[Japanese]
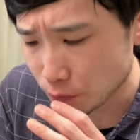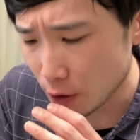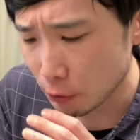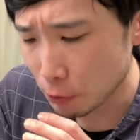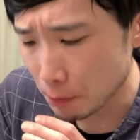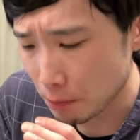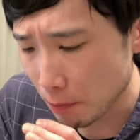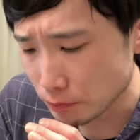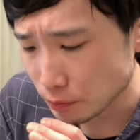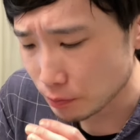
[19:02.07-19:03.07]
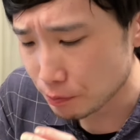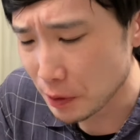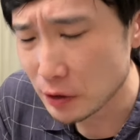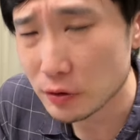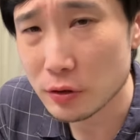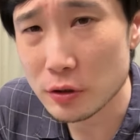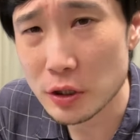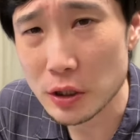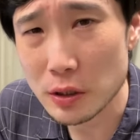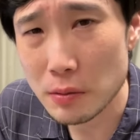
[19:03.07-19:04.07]
あの、バンズ
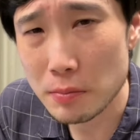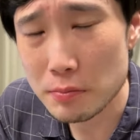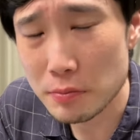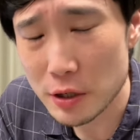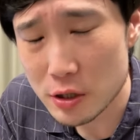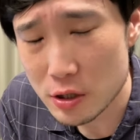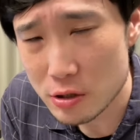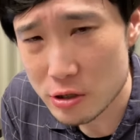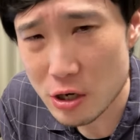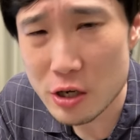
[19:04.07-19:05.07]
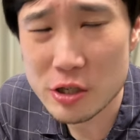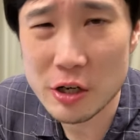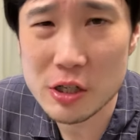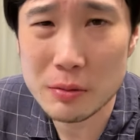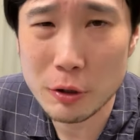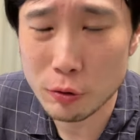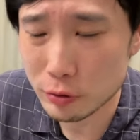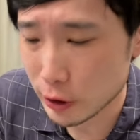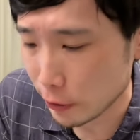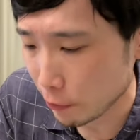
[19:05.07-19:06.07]
にめっちゃ味が染み
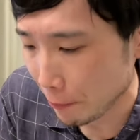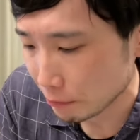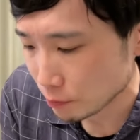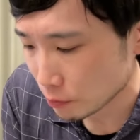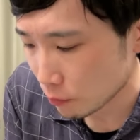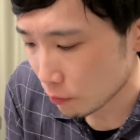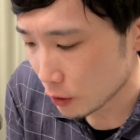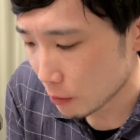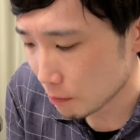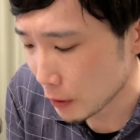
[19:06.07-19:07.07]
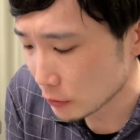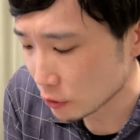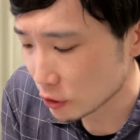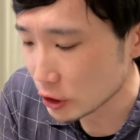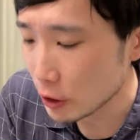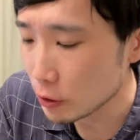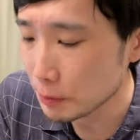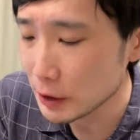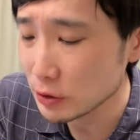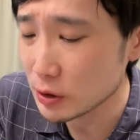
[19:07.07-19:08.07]
込んでんの。バン、下の
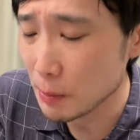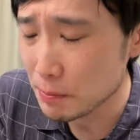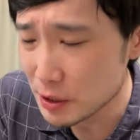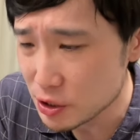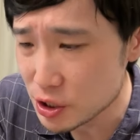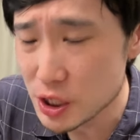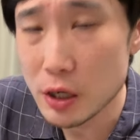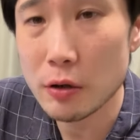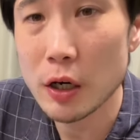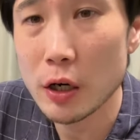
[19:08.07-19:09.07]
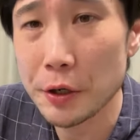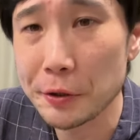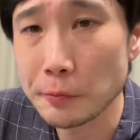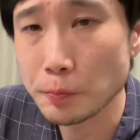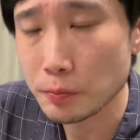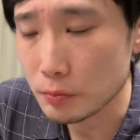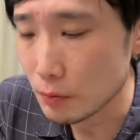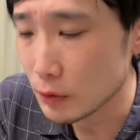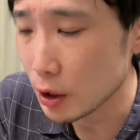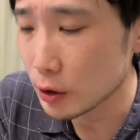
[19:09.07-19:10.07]
バンズがめっちゃ柔らかい。
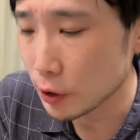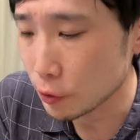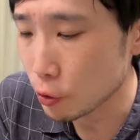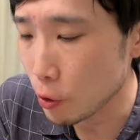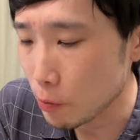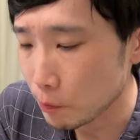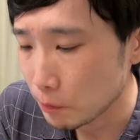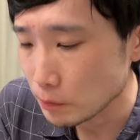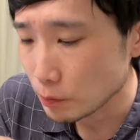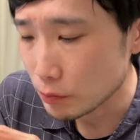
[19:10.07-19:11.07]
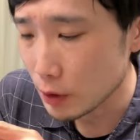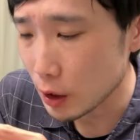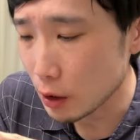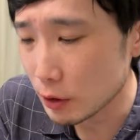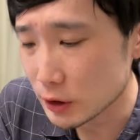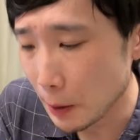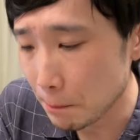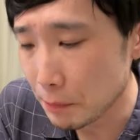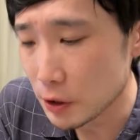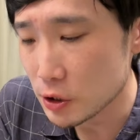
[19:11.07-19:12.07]
なんだけど、中は
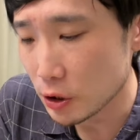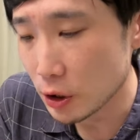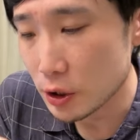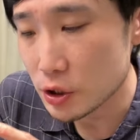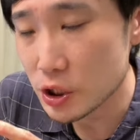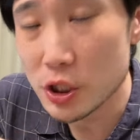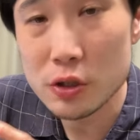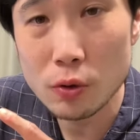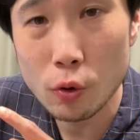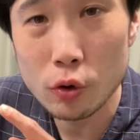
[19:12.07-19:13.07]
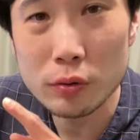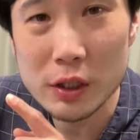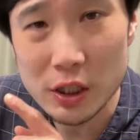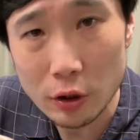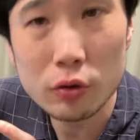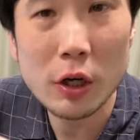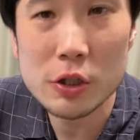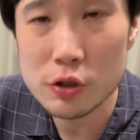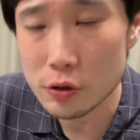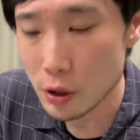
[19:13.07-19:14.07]
さっぱりしてて、チーズのコクはちゃんと
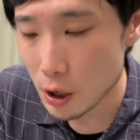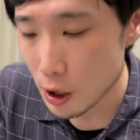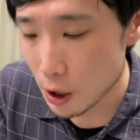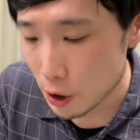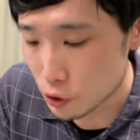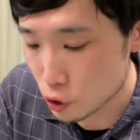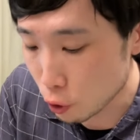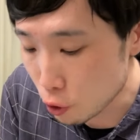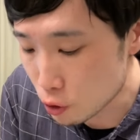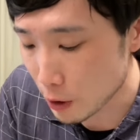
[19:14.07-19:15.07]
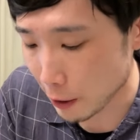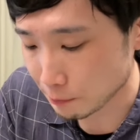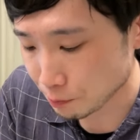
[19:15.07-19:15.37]
感じる。超うまい